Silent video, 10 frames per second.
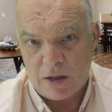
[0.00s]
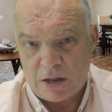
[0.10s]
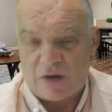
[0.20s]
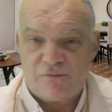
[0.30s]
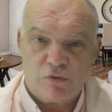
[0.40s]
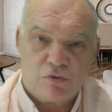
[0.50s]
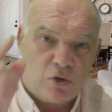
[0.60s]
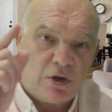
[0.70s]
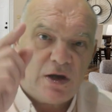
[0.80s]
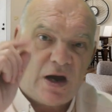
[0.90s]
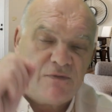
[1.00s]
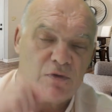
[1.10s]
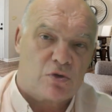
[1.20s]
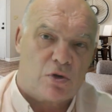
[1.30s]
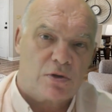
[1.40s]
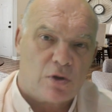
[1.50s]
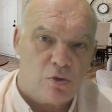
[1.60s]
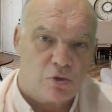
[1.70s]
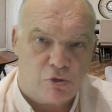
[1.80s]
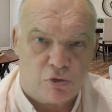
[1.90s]
Car vous donnez à votre
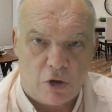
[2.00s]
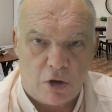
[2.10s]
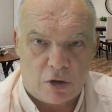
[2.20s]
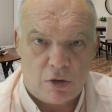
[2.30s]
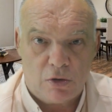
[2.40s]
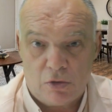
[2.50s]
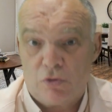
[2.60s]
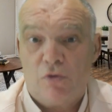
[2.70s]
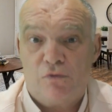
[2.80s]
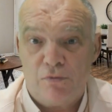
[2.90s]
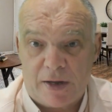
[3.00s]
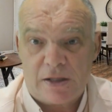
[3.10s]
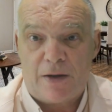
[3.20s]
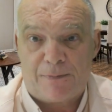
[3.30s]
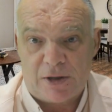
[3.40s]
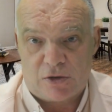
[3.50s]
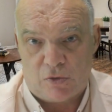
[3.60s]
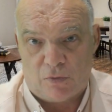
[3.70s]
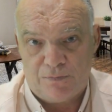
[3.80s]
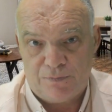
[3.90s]
interlocuteur de vous mettre la pression.